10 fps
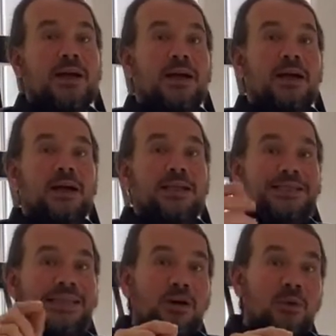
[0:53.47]
äh,
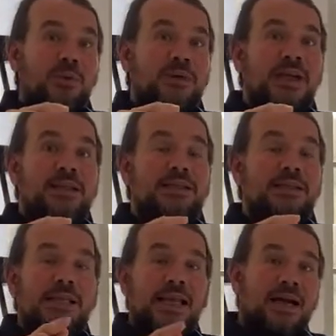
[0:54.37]
die Kompetenz,
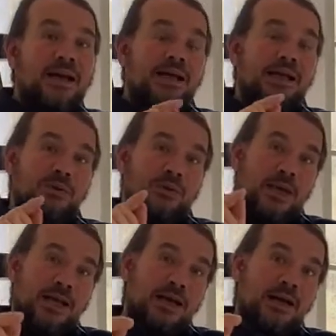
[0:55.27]
die Lehrerinnen und
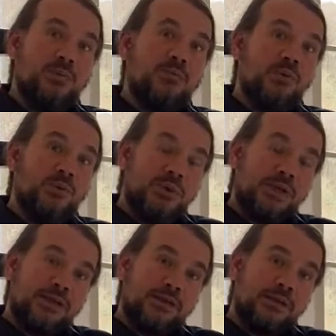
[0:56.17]
Lehrer
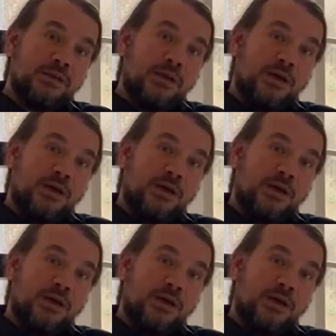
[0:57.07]
benötigen,